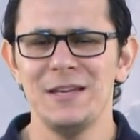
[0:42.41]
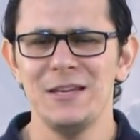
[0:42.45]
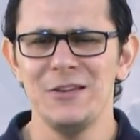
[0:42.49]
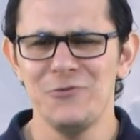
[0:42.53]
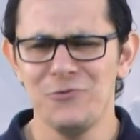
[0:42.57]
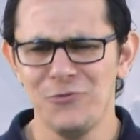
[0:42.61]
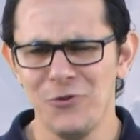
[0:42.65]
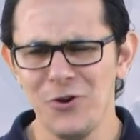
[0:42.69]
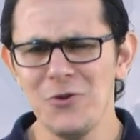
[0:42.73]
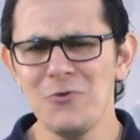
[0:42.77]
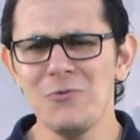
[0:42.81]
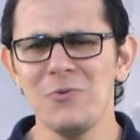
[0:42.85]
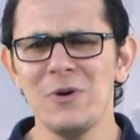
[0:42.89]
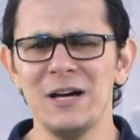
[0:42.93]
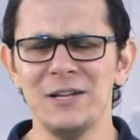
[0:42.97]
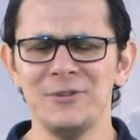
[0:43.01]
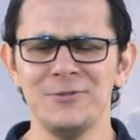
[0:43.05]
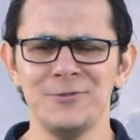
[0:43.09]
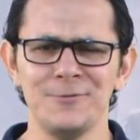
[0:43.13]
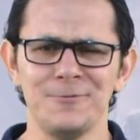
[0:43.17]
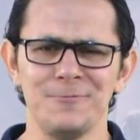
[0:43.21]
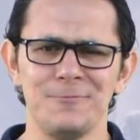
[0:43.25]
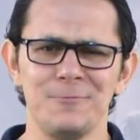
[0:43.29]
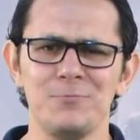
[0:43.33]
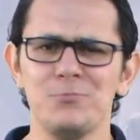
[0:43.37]
E foi um
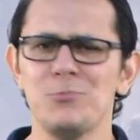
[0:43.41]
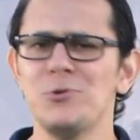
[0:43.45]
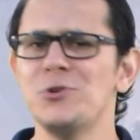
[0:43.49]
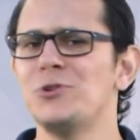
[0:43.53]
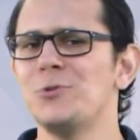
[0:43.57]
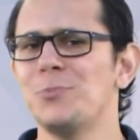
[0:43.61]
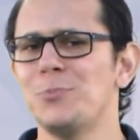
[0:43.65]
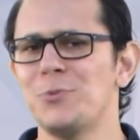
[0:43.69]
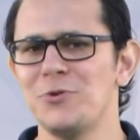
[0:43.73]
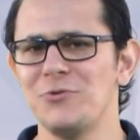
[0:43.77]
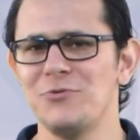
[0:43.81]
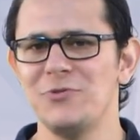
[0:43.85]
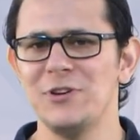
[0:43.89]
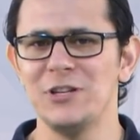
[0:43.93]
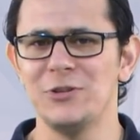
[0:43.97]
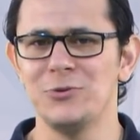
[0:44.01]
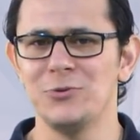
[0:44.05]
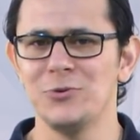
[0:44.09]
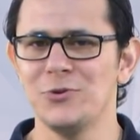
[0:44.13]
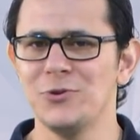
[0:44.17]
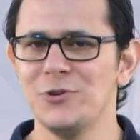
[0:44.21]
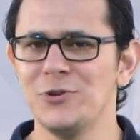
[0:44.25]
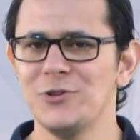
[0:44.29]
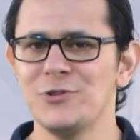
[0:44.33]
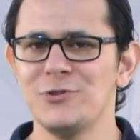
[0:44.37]
ano muito
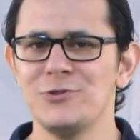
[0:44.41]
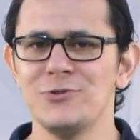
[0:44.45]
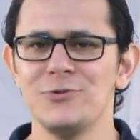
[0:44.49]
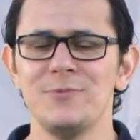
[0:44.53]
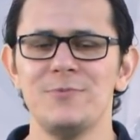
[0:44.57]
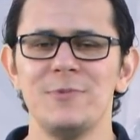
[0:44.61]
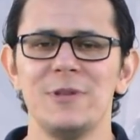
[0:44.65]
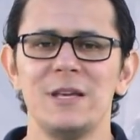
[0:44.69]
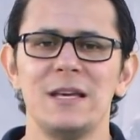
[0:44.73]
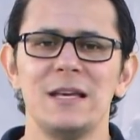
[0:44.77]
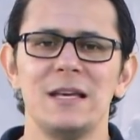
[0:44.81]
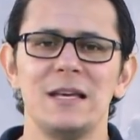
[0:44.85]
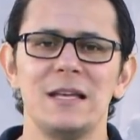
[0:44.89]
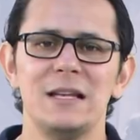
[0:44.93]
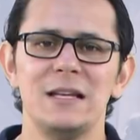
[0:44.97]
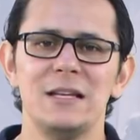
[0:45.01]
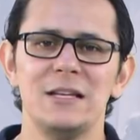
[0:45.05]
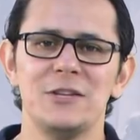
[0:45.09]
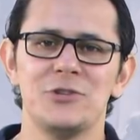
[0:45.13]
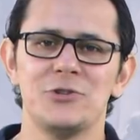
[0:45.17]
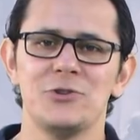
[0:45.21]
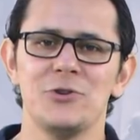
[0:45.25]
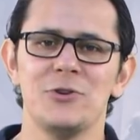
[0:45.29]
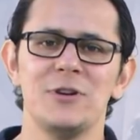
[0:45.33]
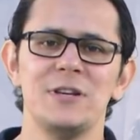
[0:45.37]
proveitoso,
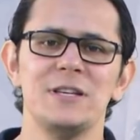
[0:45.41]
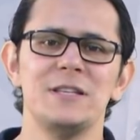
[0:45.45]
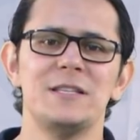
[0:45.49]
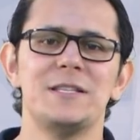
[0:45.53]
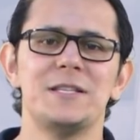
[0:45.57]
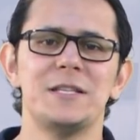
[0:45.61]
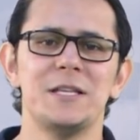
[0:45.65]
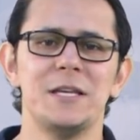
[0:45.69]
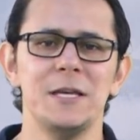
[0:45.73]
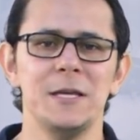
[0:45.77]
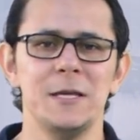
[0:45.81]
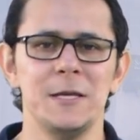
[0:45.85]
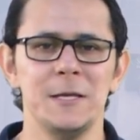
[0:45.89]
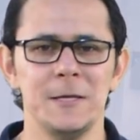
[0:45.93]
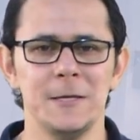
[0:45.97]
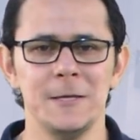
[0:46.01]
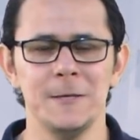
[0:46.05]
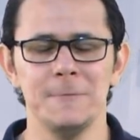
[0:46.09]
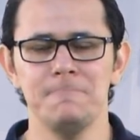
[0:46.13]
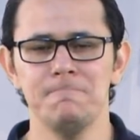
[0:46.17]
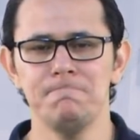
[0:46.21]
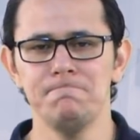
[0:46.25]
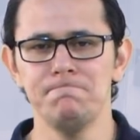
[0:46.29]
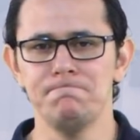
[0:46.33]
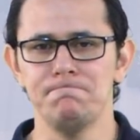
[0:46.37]
lições
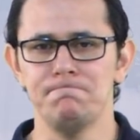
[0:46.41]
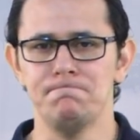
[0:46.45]
que